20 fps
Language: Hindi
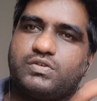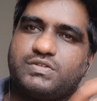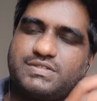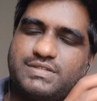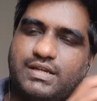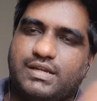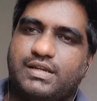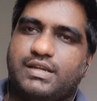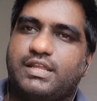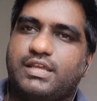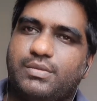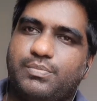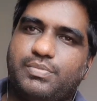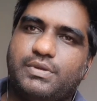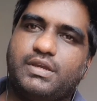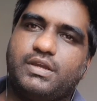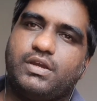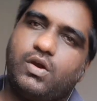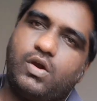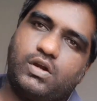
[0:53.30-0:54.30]
संडे
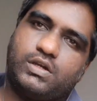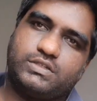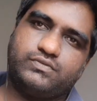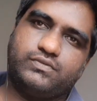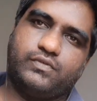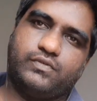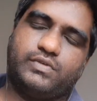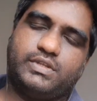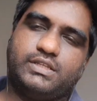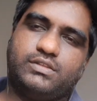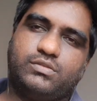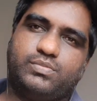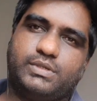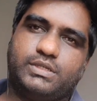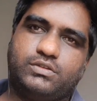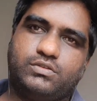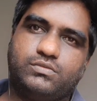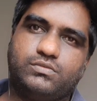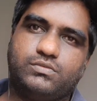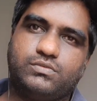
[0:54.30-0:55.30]
पे अगस्त फिफ्टीन
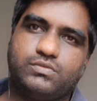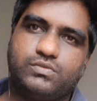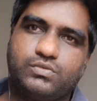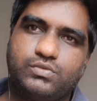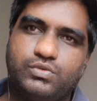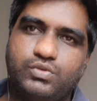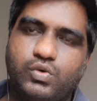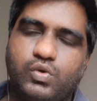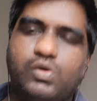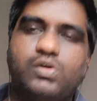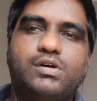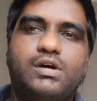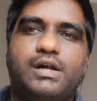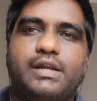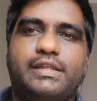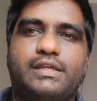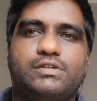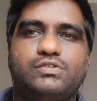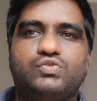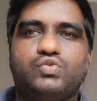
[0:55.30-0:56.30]
पे दो
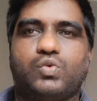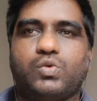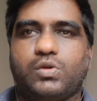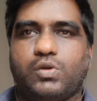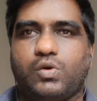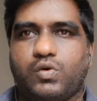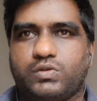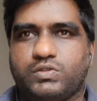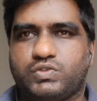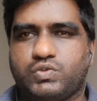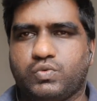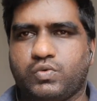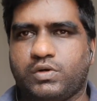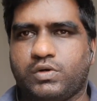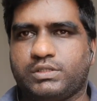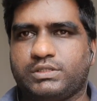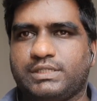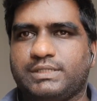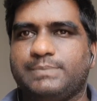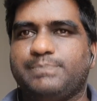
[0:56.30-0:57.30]
गाड़ियाँ जो लॉन्च
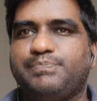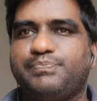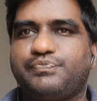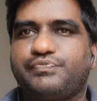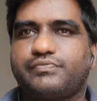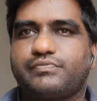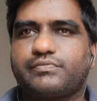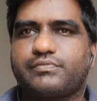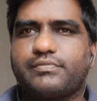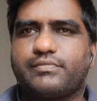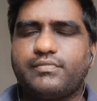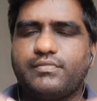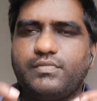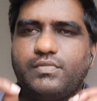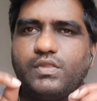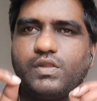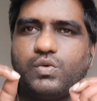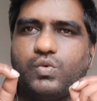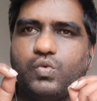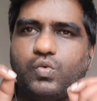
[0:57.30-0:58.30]
हुआ था
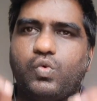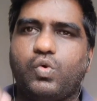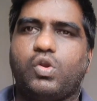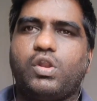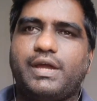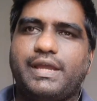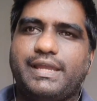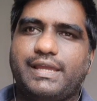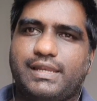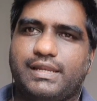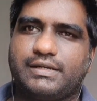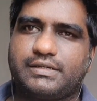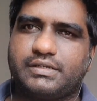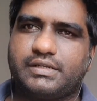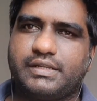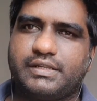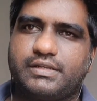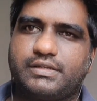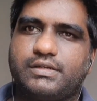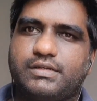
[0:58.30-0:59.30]
ओला
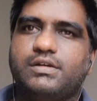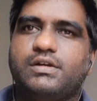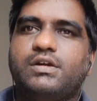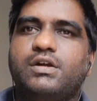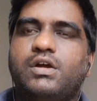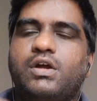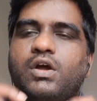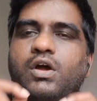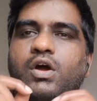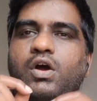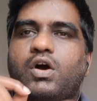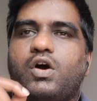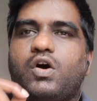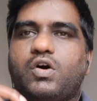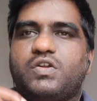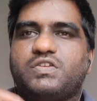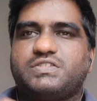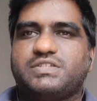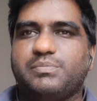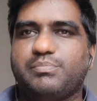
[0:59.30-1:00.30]
इलेक्ट्रिक
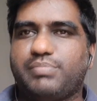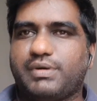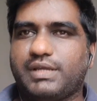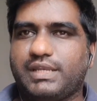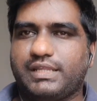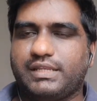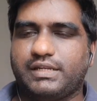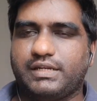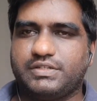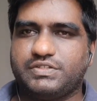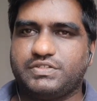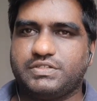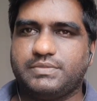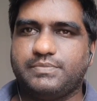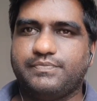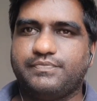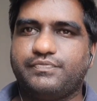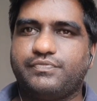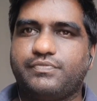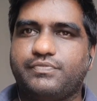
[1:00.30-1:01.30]
और सिंपल एनर्जी
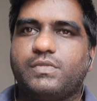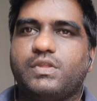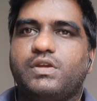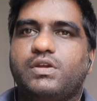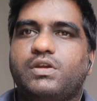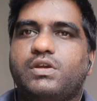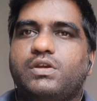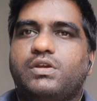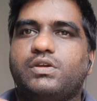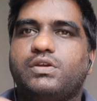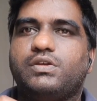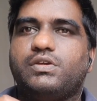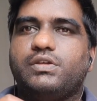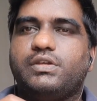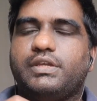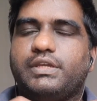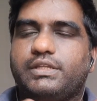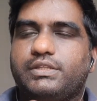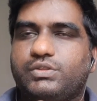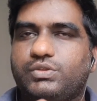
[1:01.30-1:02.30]

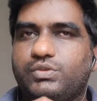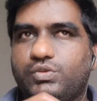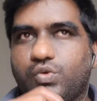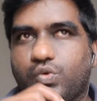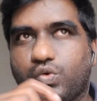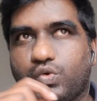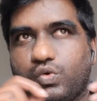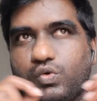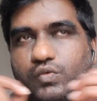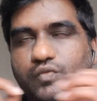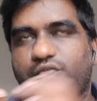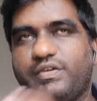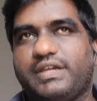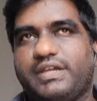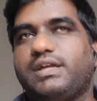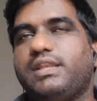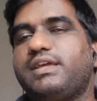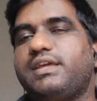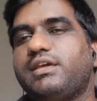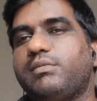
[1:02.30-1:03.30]
ये दोनों
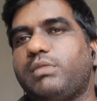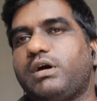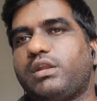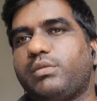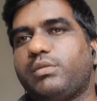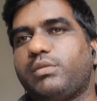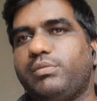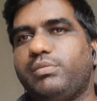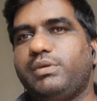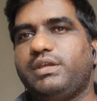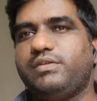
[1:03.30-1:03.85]
व्हीकल के बारे में भी